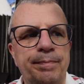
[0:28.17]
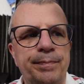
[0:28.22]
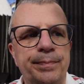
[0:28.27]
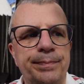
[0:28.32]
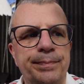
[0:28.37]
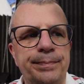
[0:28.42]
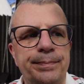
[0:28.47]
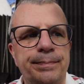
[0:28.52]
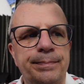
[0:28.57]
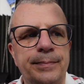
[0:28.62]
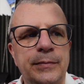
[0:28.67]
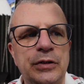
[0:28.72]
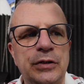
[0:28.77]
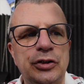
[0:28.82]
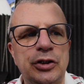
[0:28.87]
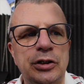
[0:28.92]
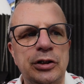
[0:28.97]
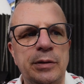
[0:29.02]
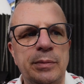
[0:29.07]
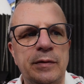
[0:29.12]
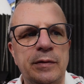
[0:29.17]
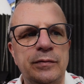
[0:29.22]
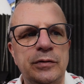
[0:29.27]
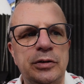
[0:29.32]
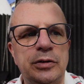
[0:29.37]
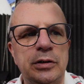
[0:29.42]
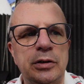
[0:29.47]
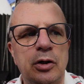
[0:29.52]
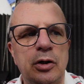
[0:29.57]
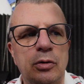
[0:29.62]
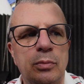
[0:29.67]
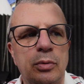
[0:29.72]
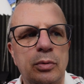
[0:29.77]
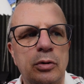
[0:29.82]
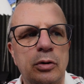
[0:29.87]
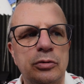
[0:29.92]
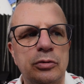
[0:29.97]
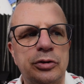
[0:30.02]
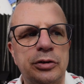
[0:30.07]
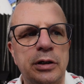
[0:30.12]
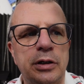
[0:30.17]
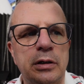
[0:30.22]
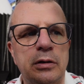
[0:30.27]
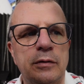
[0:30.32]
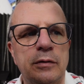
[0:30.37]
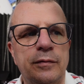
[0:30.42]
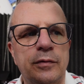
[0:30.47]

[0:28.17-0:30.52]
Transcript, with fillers: mm, że nie mam widzenia obuocznego